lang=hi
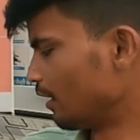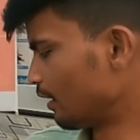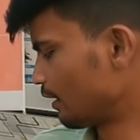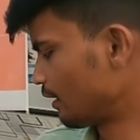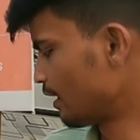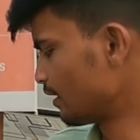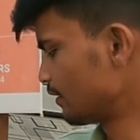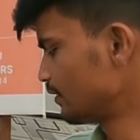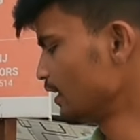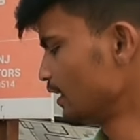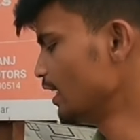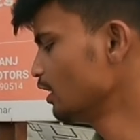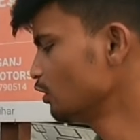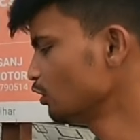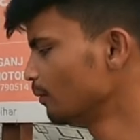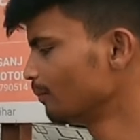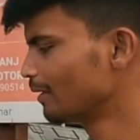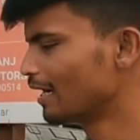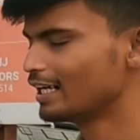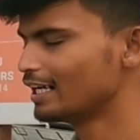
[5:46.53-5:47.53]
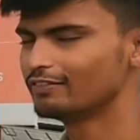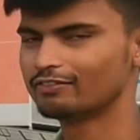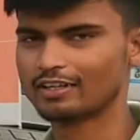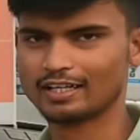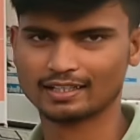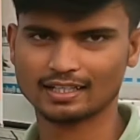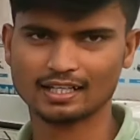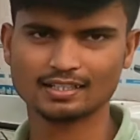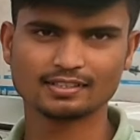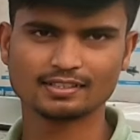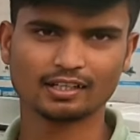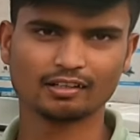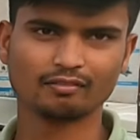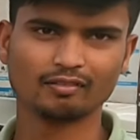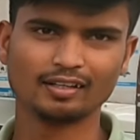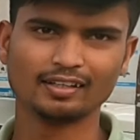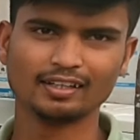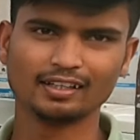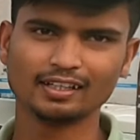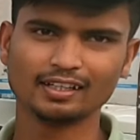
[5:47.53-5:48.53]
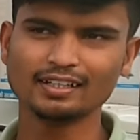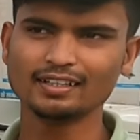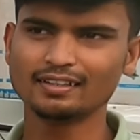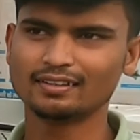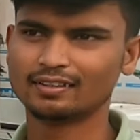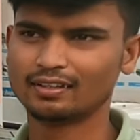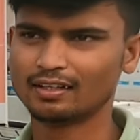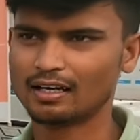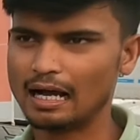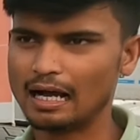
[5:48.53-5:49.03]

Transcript: अगर करते हैं तो हम गाड़ी फाइनेंस करवा देंगे